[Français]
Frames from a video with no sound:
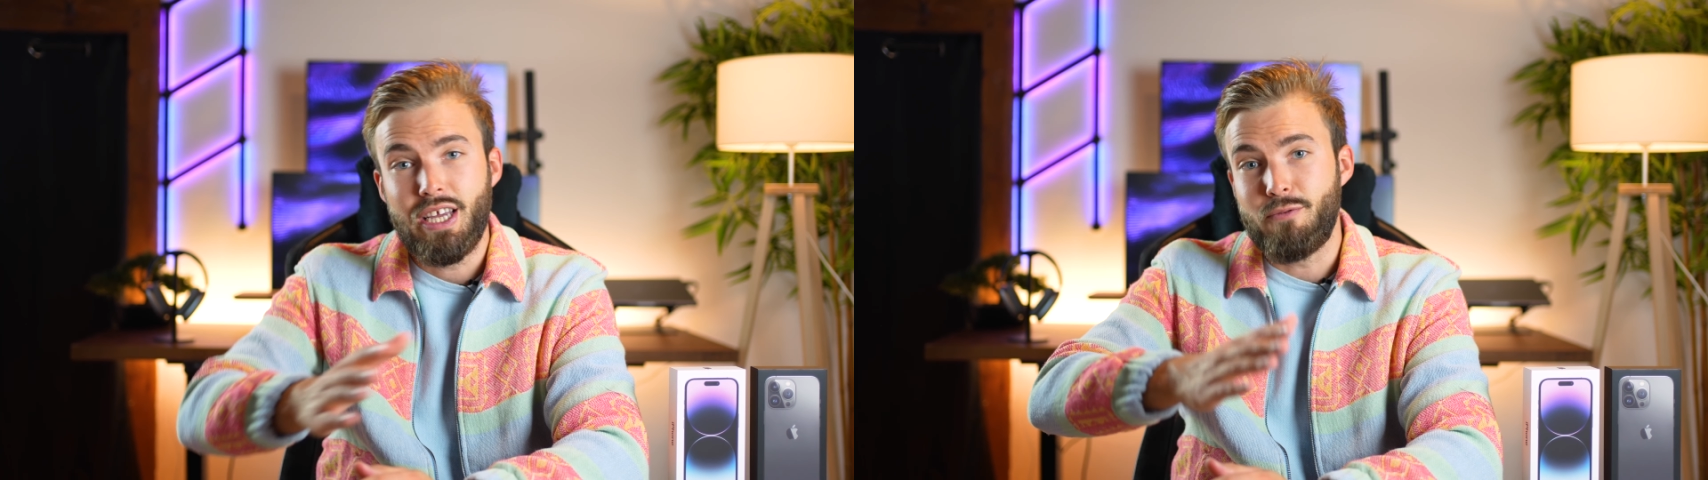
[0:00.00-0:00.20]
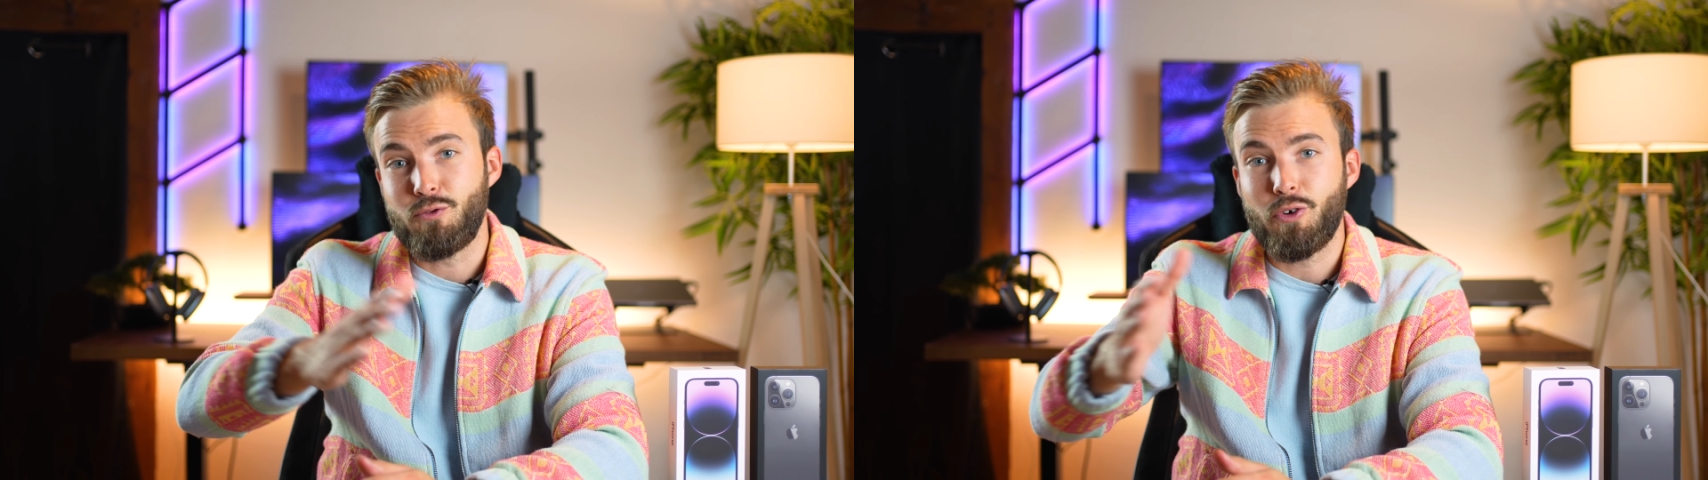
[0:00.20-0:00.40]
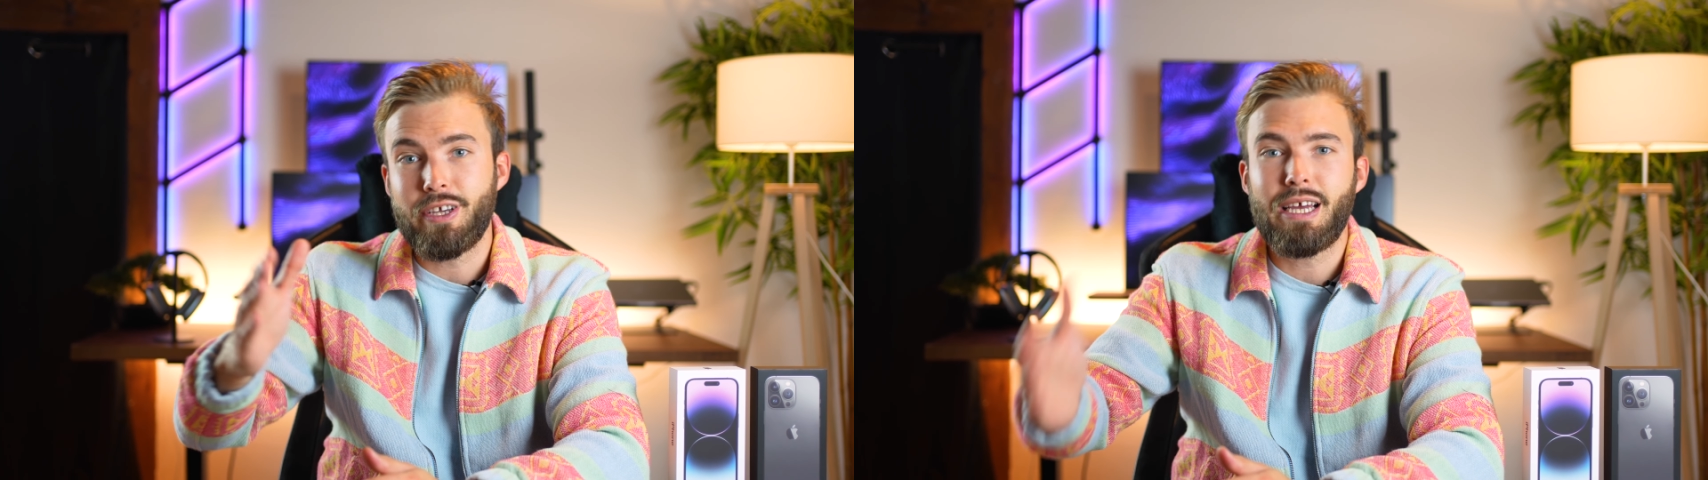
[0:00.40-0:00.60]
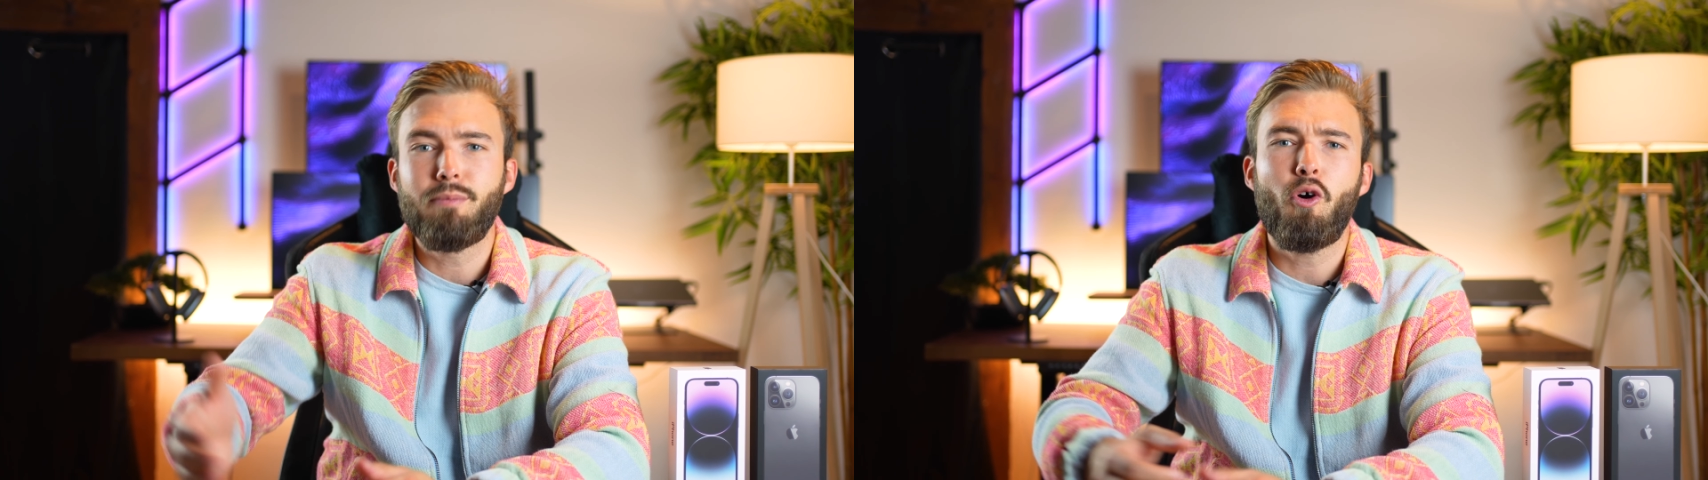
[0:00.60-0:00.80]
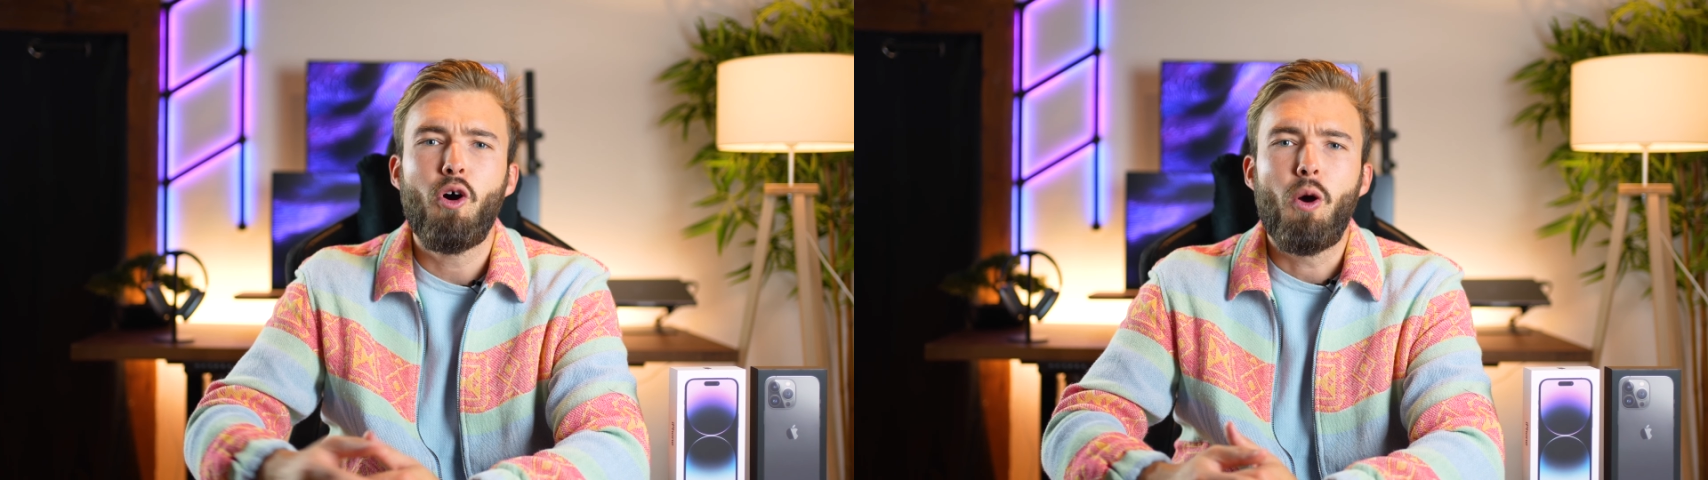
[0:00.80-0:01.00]
vous aurez
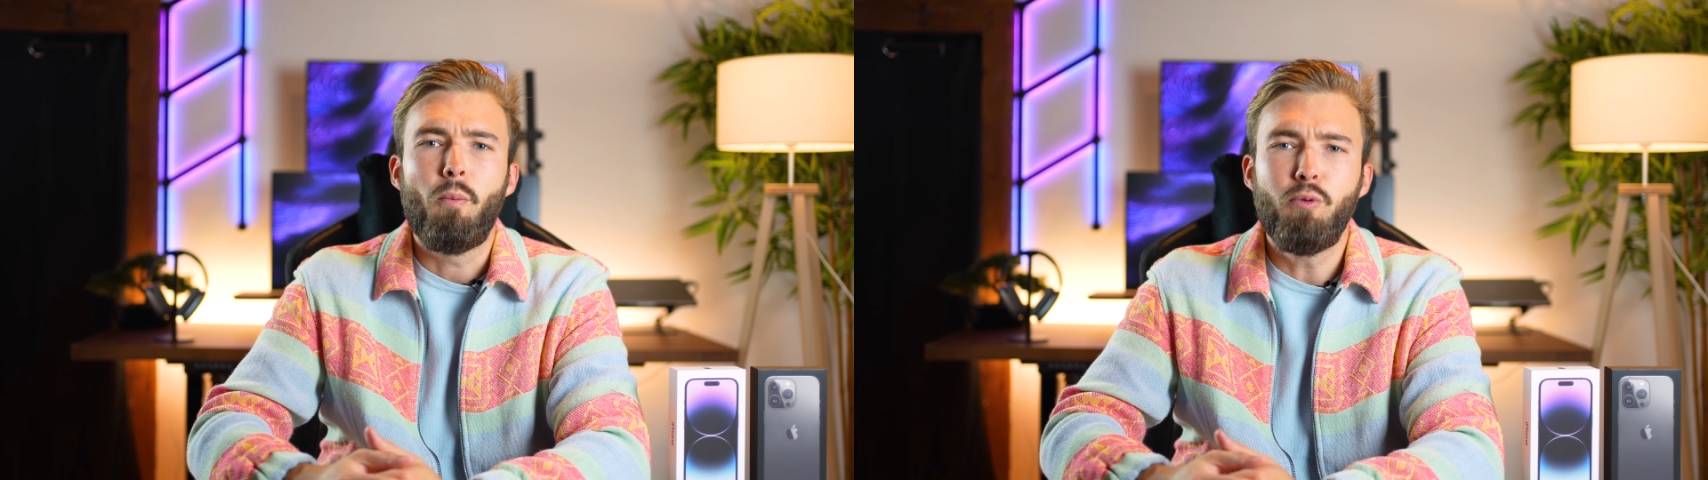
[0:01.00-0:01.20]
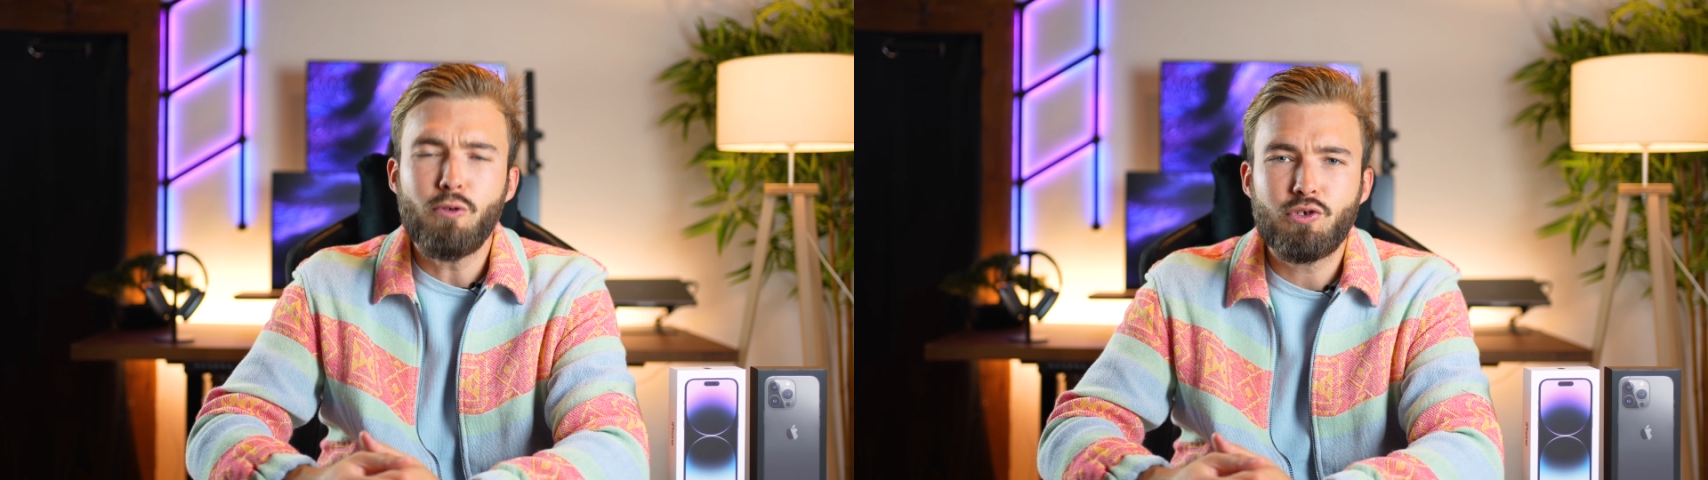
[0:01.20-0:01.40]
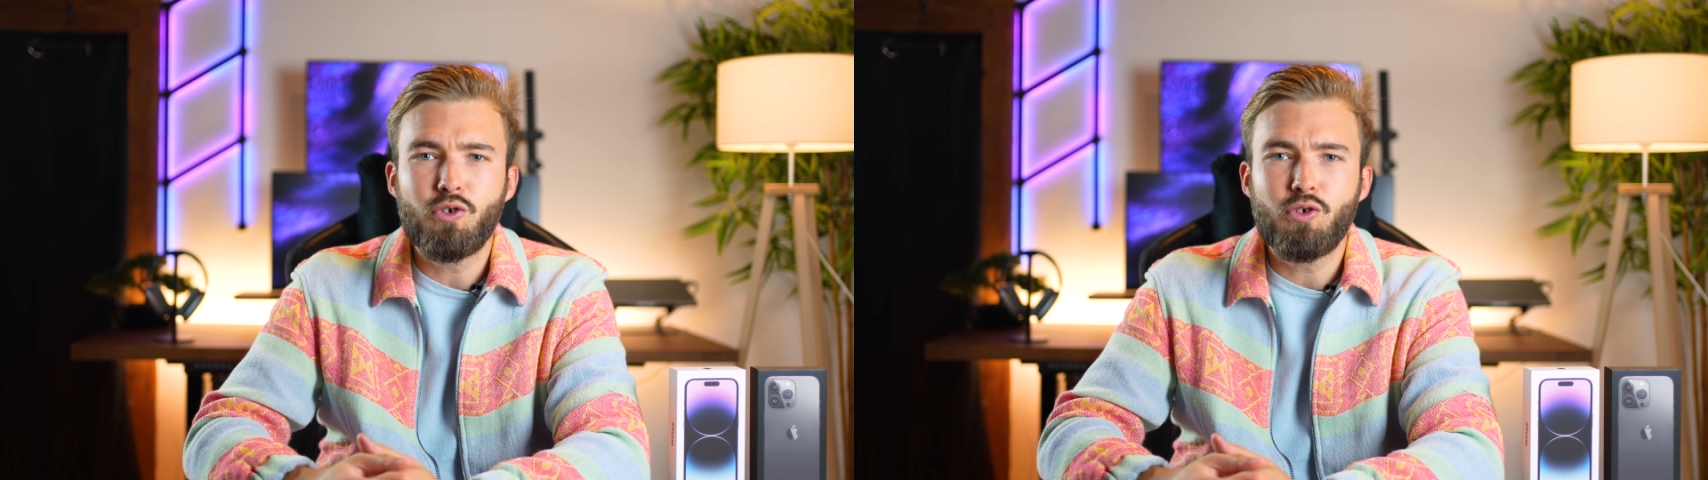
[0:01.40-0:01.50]
également plus